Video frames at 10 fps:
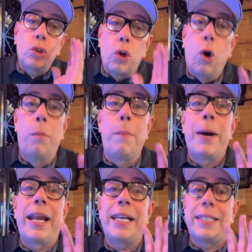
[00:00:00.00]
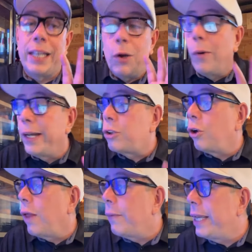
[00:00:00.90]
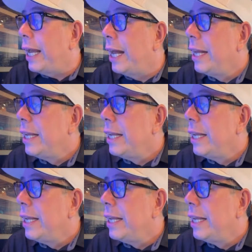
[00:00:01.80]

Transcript: como parece, no es todavía